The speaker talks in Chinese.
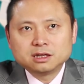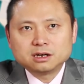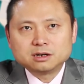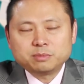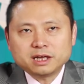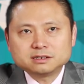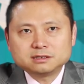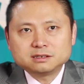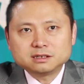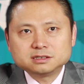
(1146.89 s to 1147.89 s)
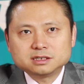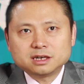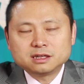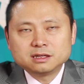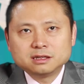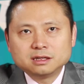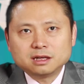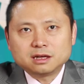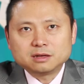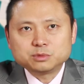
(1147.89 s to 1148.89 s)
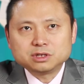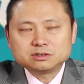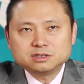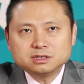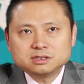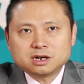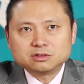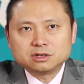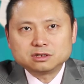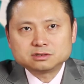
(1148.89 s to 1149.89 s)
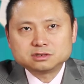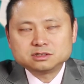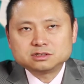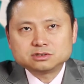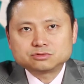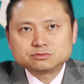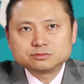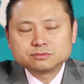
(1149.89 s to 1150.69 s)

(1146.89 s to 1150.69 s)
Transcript: 和派森的一些啊比较精巧的石器技术，